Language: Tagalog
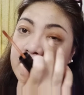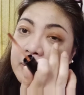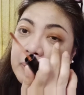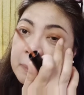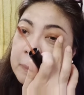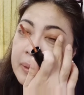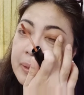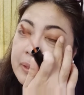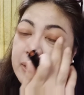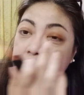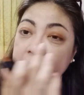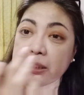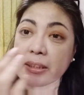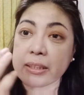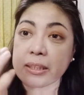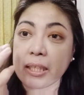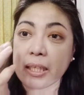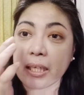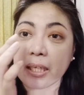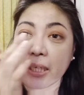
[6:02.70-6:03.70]
mentras
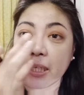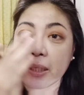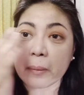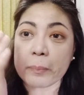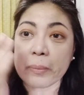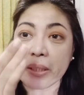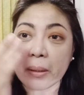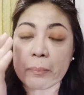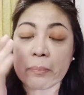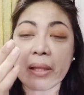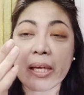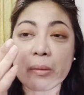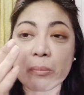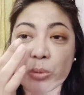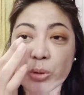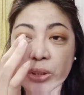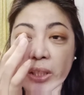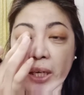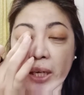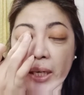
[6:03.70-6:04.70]
na biniblend mo
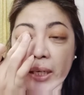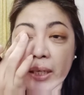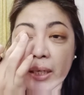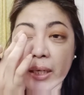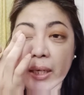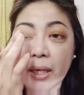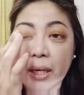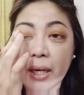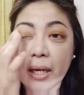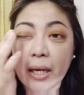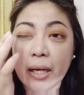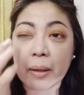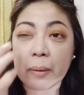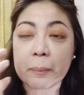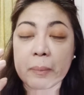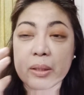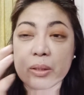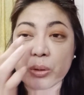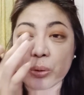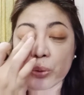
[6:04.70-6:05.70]
siya,
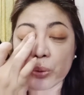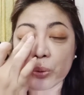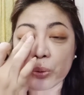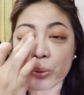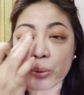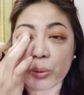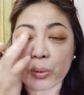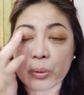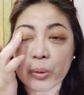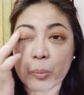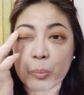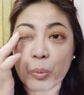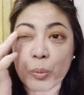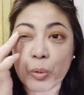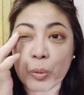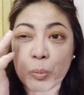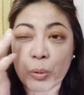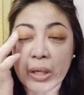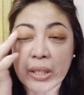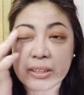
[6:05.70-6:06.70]
medyo
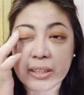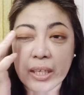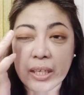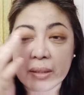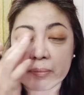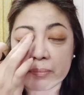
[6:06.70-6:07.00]
pumupula siya.